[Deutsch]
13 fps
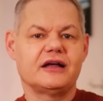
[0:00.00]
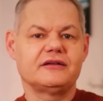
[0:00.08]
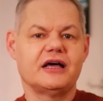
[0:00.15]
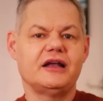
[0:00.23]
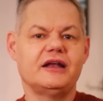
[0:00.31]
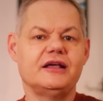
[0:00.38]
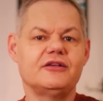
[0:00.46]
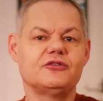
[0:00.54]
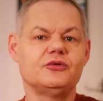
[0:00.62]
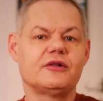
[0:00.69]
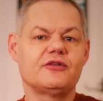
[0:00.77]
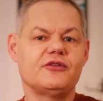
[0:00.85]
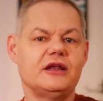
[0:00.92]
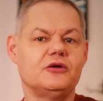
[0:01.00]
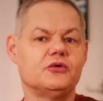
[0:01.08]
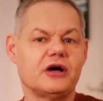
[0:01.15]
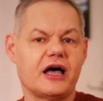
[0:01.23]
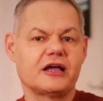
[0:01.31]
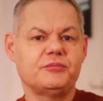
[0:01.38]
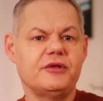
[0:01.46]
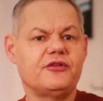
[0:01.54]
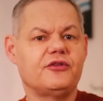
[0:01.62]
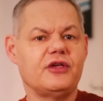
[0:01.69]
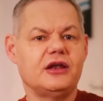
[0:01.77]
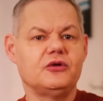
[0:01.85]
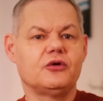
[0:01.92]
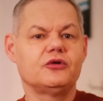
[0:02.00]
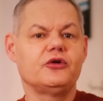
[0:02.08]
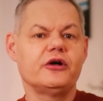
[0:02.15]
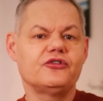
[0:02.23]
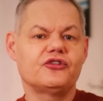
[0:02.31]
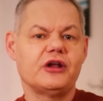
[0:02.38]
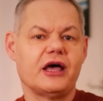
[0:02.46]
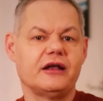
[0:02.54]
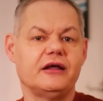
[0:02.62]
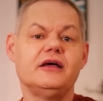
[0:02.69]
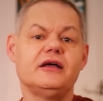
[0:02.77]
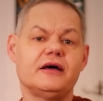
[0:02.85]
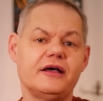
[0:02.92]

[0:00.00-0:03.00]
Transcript: hatten allerdings nur 10 hoch 8 bis 10 hoch 9 Sterne,